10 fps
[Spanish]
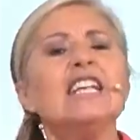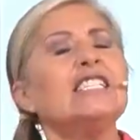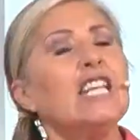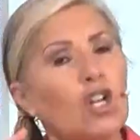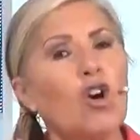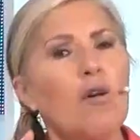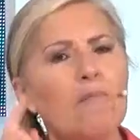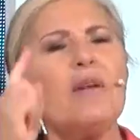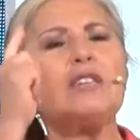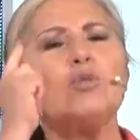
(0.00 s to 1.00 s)
Si
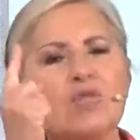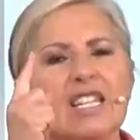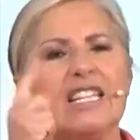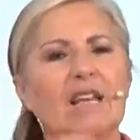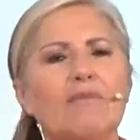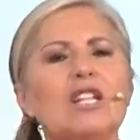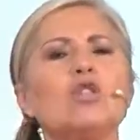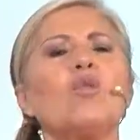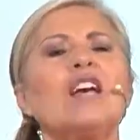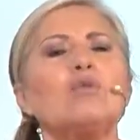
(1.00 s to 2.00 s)
compras un
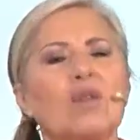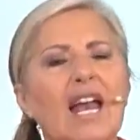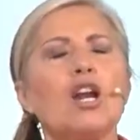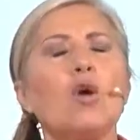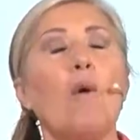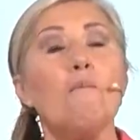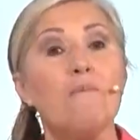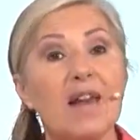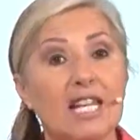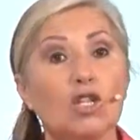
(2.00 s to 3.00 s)
tratamiento natural
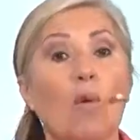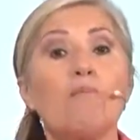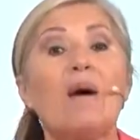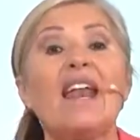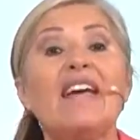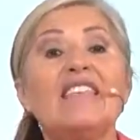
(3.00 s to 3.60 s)
completo para